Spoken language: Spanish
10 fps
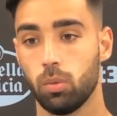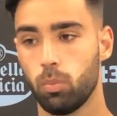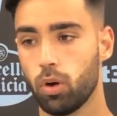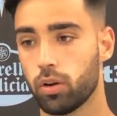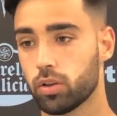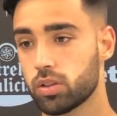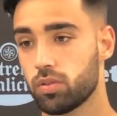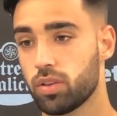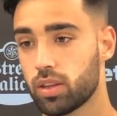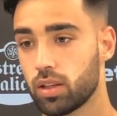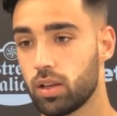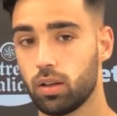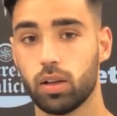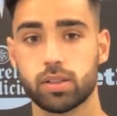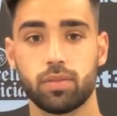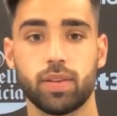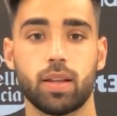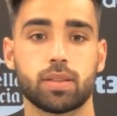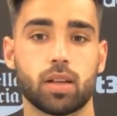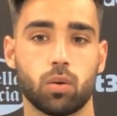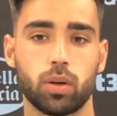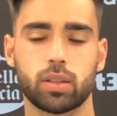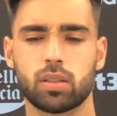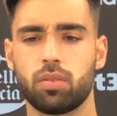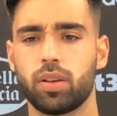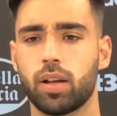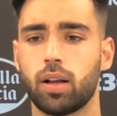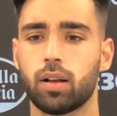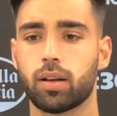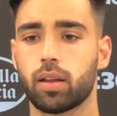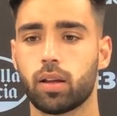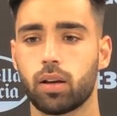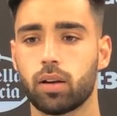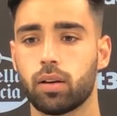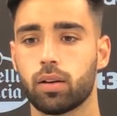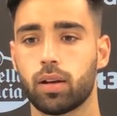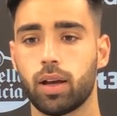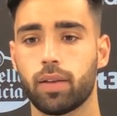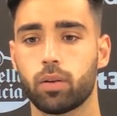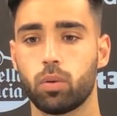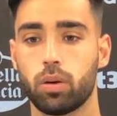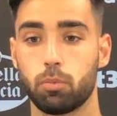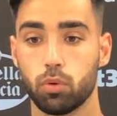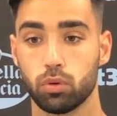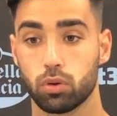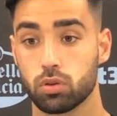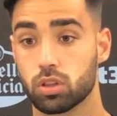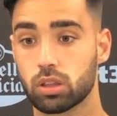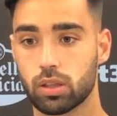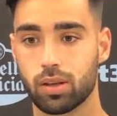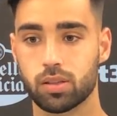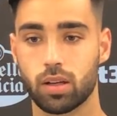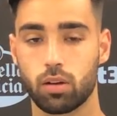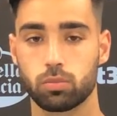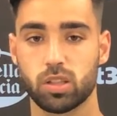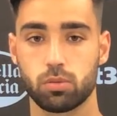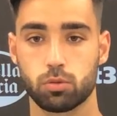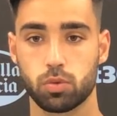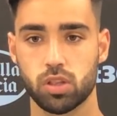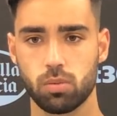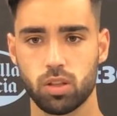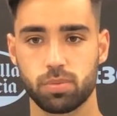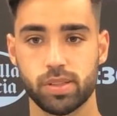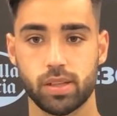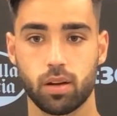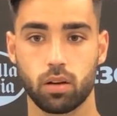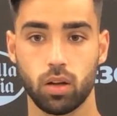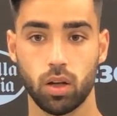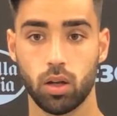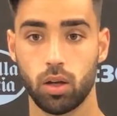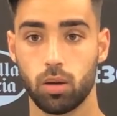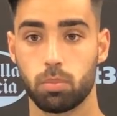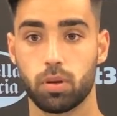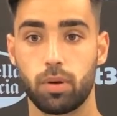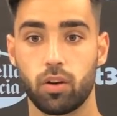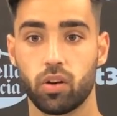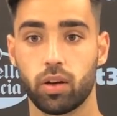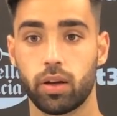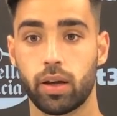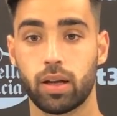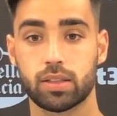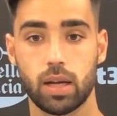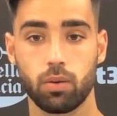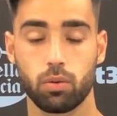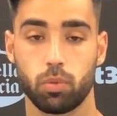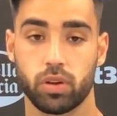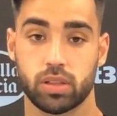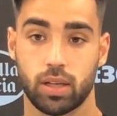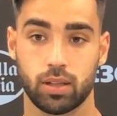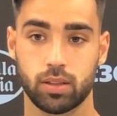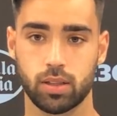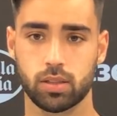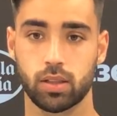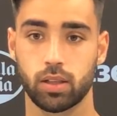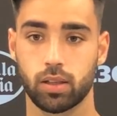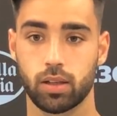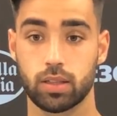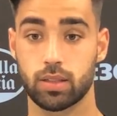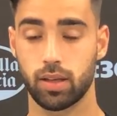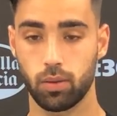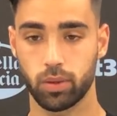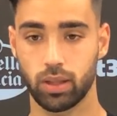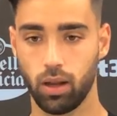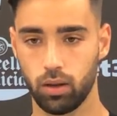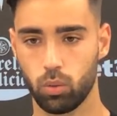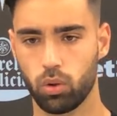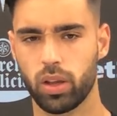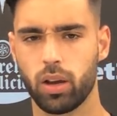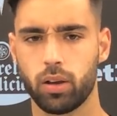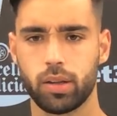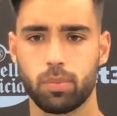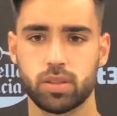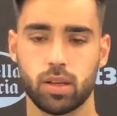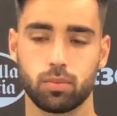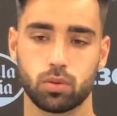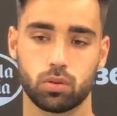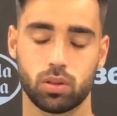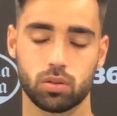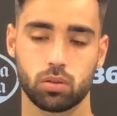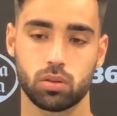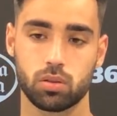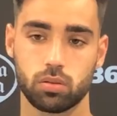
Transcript: Bueno, es difícil, es difícil echar cuentas. Al final quedan, quedan nueve puntos, intentar sacar los máximos posibles, pensar primero en, en el sábado, en poder sacar tres, que, que sería vital, y luego ya, ya pensaremos en otras cosas.